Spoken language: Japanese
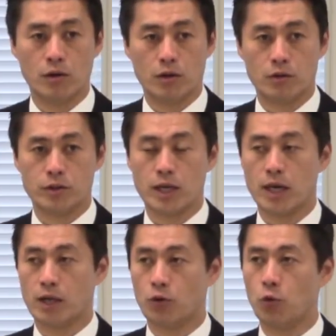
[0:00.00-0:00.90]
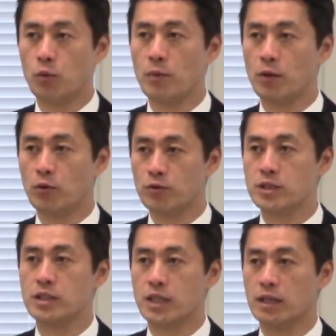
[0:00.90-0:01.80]
実質的に政策
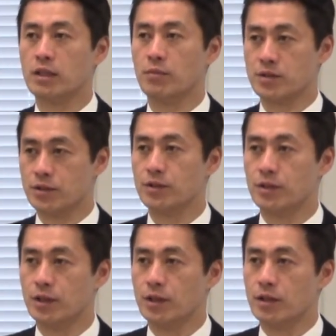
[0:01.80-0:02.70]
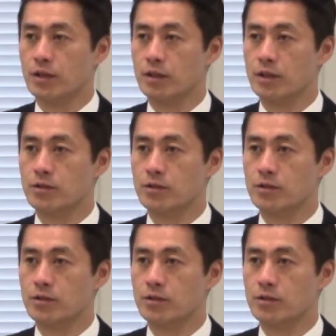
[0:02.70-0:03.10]
の議論がスタートしました。